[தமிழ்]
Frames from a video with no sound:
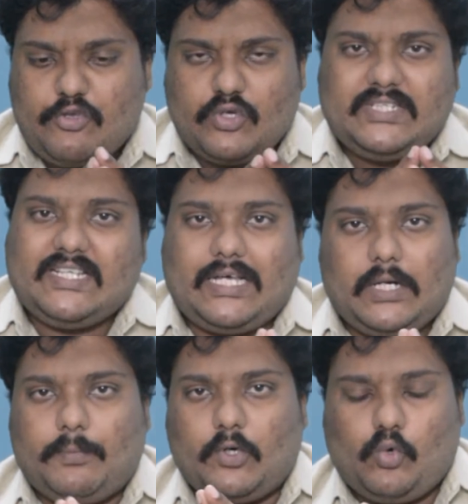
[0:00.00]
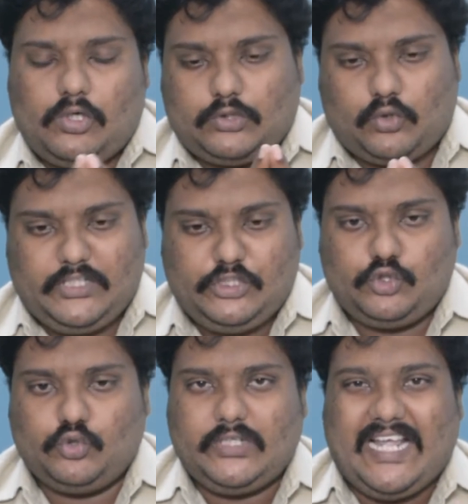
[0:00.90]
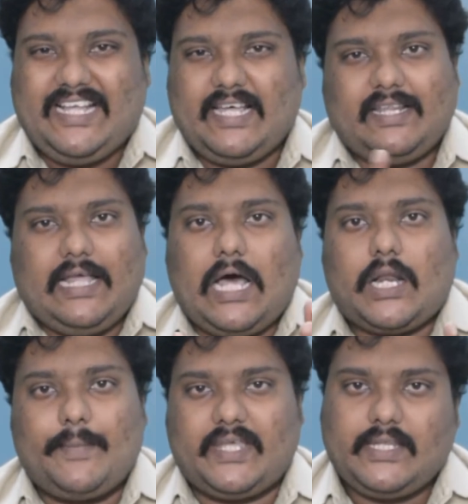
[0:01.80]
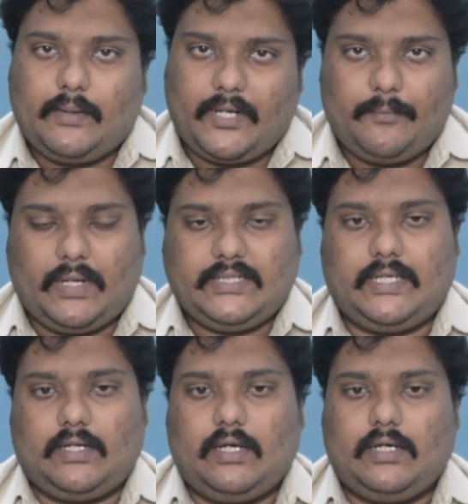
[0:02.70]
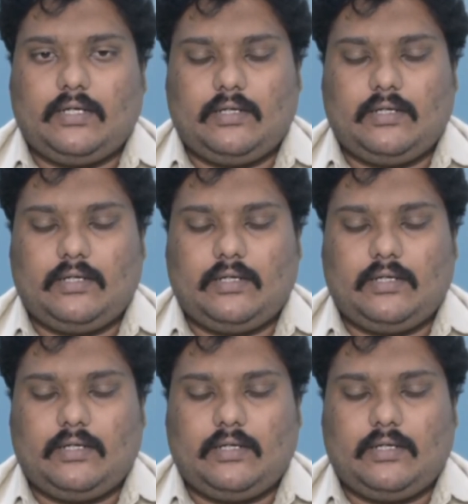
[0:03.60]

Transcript: ஆக்சுவலாக அந்த கருப்பர் கூட்டத்தோட இஷ்யூ எங்கேருந்து ஆரம்பிக்குது அப்படின்னு பார்த்தீங்கன்னா